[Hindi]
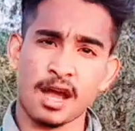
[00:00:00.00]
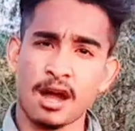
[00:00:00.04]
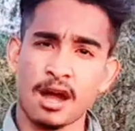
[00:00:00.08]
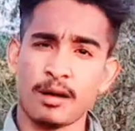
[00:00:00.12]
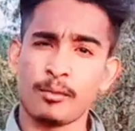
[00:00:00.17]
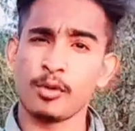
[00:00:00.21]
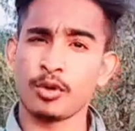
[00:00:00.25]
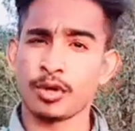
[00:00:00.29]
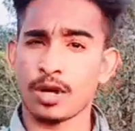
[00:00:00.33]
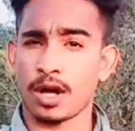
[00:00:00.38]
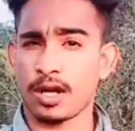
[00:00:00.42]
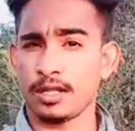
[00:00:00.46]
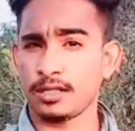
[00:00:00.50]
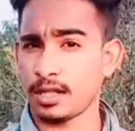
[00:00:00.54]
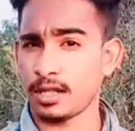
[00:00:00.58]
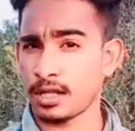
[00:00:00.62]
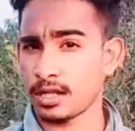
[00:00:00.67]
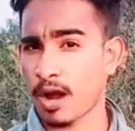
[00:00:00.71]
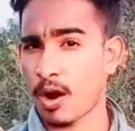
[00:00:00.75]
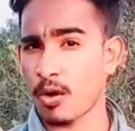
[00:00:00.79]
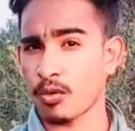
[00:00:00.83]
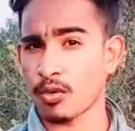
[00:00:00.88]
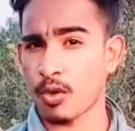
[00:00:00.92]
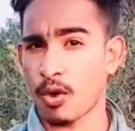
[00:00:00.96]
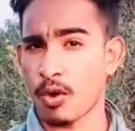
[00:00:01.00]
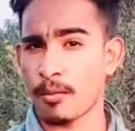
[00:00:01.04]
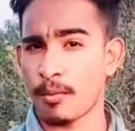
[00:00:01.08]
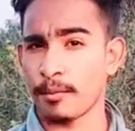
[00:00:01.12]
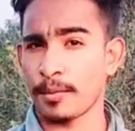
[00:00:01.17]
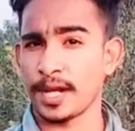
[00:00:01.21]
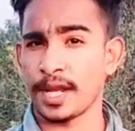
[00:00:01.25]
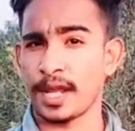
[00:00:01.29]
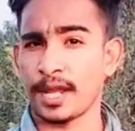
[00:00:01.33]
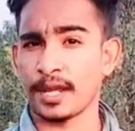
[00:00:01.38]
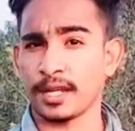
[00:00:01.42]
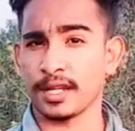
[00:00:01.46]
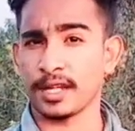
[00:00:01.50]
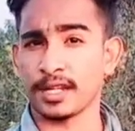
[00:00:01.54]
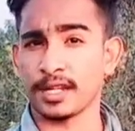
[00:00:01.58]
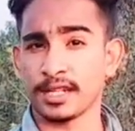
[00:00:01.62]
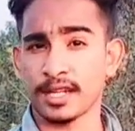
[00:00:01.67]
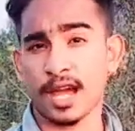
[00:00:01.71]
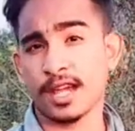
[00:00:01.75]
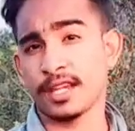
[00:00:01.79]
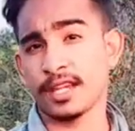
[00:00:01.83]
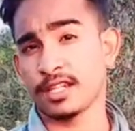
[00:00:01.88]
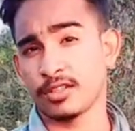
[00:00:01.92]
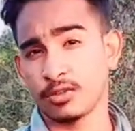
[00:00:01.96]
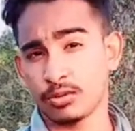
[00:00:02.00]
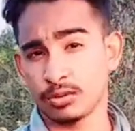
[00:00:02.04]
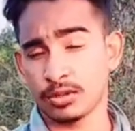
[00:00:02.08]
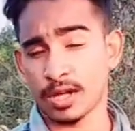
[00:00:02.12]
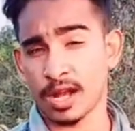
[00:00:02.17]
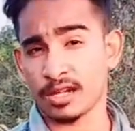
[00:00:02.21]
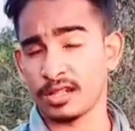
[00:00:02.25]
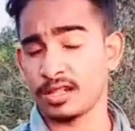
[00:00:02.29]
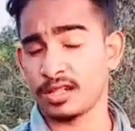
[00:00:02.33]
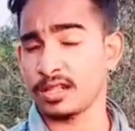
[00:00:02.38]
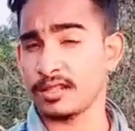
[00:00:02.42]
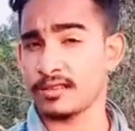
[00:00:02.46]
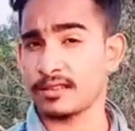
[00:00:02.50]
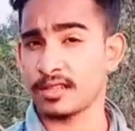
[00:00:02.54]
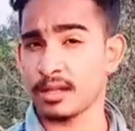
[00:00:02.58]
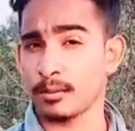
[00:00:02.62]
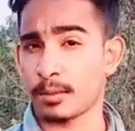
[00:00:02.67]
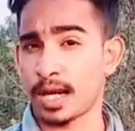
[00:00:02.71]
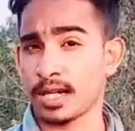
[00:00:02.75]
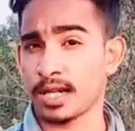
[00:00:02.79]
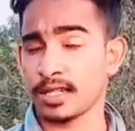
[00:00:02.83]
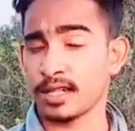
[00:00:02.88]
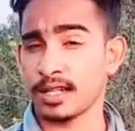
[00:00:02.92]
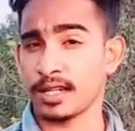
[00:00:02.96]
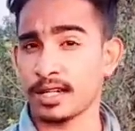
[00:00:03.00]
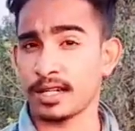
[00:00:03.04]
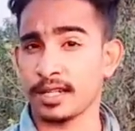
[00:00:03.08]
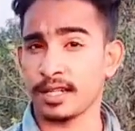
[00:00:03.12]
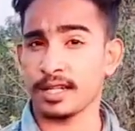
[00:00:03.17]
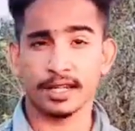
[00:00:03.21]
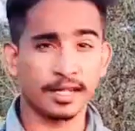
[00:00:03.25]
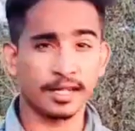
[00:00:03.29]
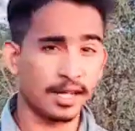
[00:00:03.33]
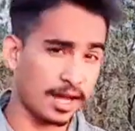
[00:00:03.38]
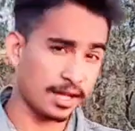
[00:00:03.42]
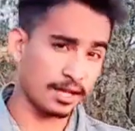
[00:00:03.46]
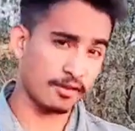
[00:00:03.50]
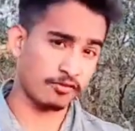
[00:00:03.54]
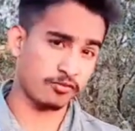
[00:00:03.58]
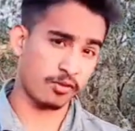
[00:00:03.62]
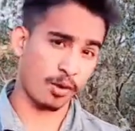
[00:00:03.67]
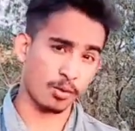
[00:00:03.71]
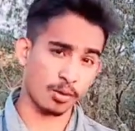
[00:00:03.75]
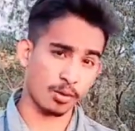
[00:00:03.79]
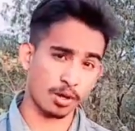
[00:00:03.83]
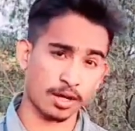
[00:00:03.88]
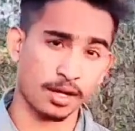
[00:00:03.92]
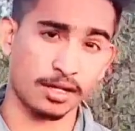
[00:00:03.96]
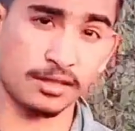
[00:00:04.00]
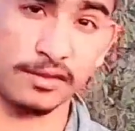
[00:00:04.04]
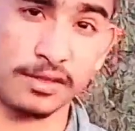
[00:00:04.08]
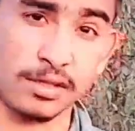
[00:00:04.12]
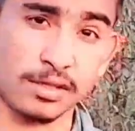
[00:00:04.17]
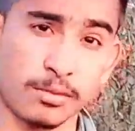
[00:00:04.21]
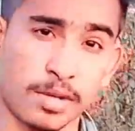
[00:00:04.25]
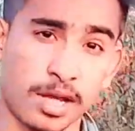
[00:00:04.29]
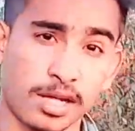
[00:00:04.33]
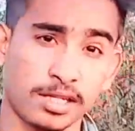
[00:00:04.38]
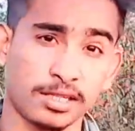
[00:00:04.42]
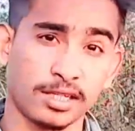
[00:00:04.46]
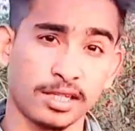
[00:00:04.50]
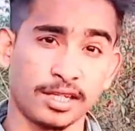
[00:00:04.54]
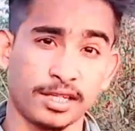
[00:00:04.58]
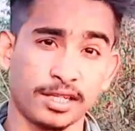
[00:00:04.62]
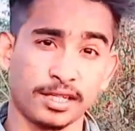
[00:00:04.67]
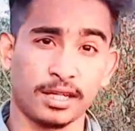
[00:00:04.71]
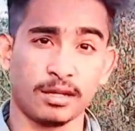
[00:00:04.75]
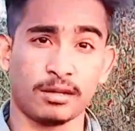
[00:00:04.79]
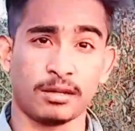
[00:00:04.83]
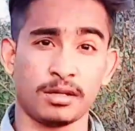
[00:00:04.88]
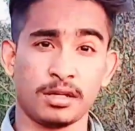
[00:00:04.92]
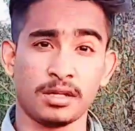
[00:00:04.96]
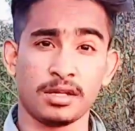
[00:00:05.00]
हम लोग अंडरग्राउंड होम बनाएंगे ना ही कुदाल की इस्तेमाल करेंगे ना ही फावड़ा का इस्तेमाल करेंगे